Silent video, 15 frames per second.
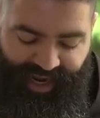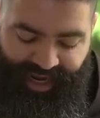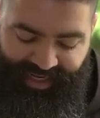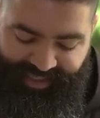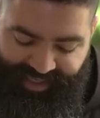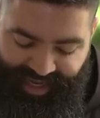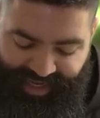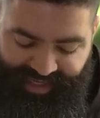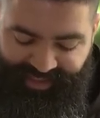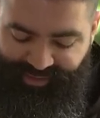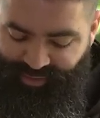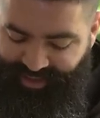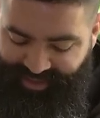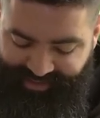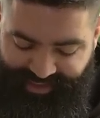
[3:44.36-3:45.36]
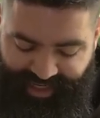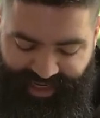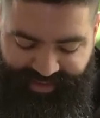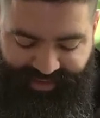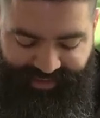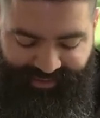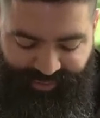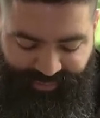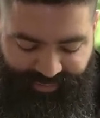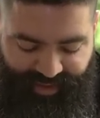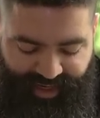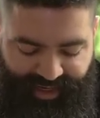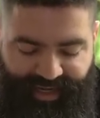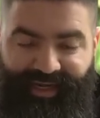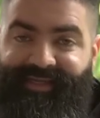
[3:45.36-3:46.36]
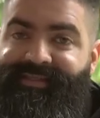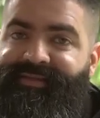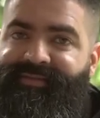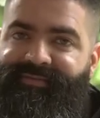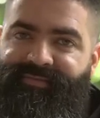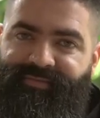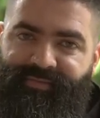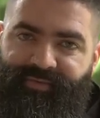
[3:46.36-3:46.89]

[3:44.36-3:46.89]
al que hizo las grandes lumbreras,